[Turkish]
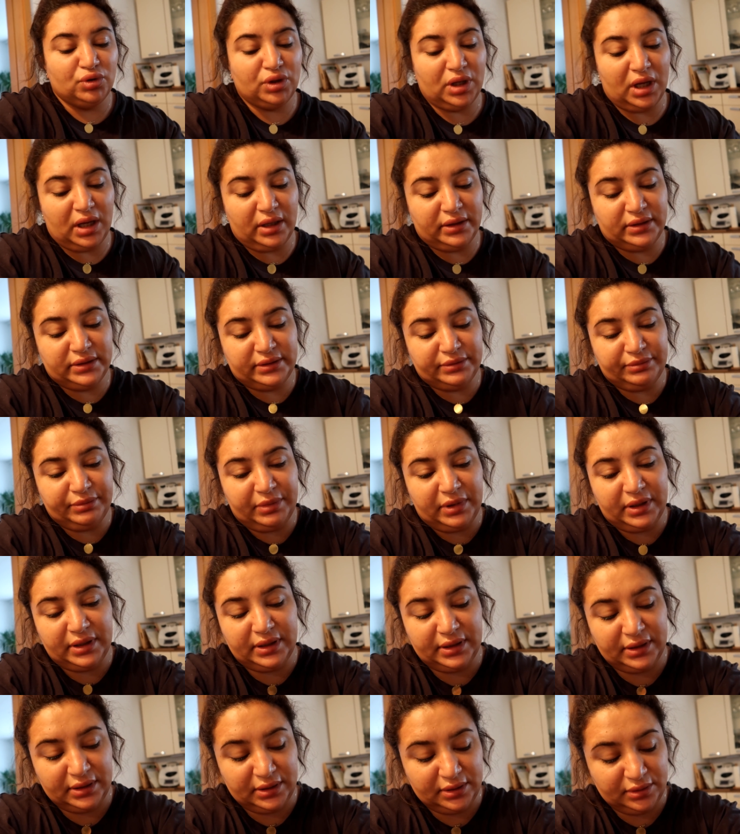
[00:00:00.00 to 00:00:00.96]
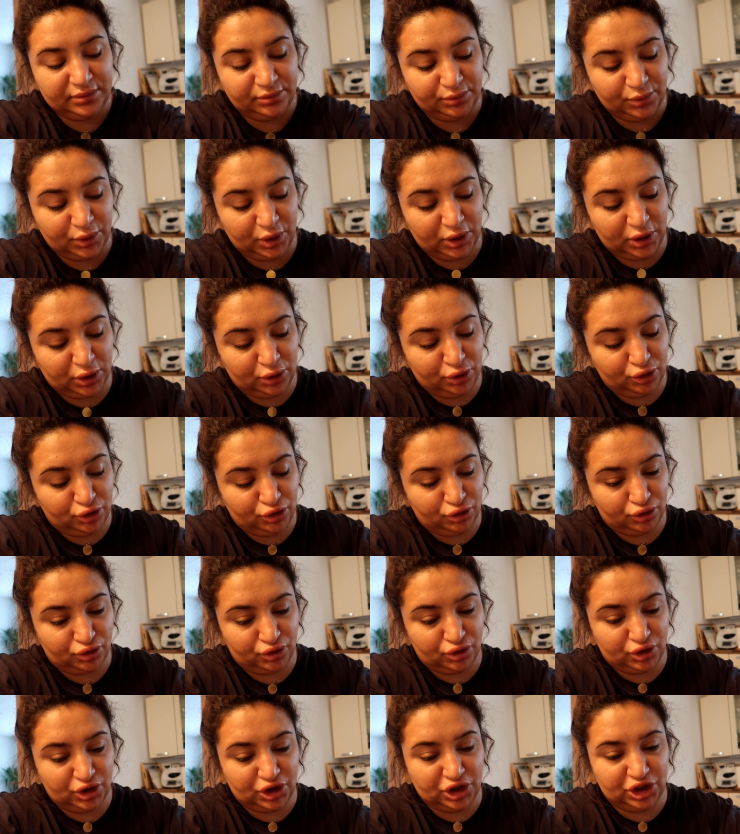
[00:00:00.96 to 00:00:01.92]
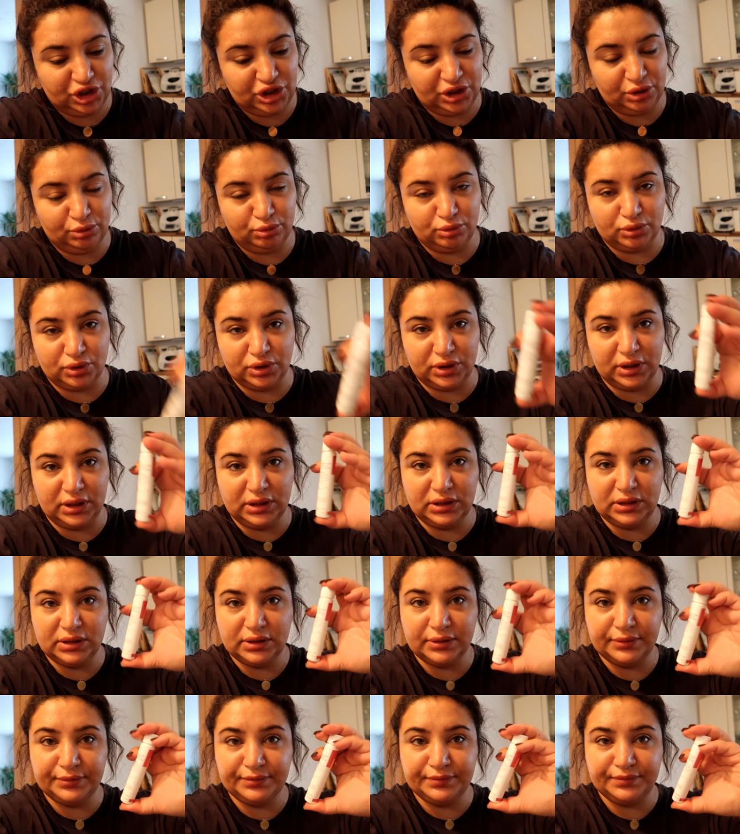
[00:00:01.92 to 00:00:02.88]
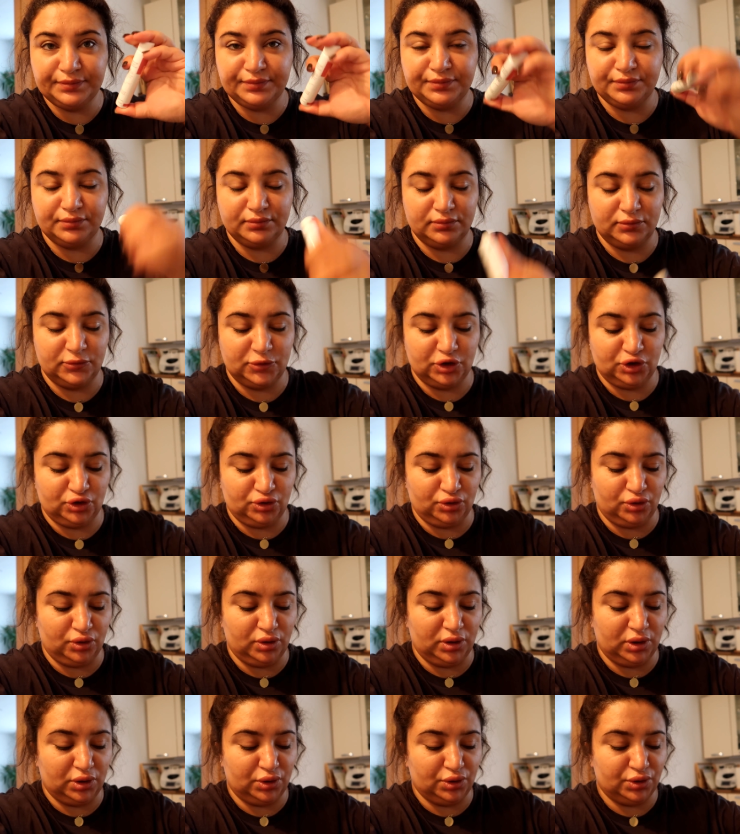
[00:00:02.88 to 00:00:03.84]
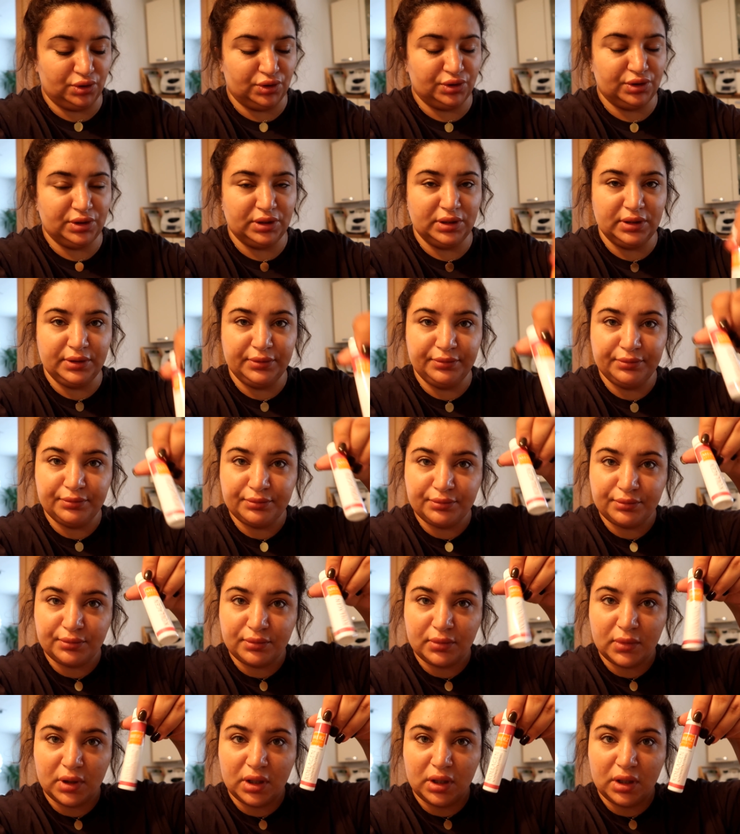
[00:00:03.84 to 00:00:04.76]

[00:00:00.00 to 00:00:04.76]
Bunu aldım. Böyle küçük şişe bunlar. Şöyle göstereyim.